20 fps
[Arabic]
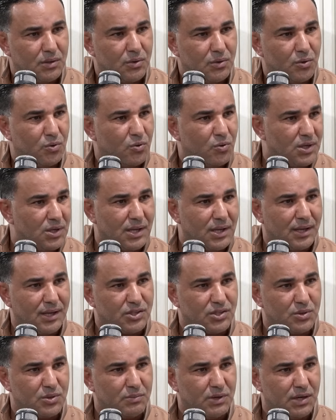وقلتها قد
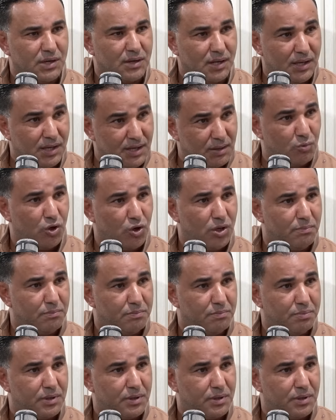مره انا محب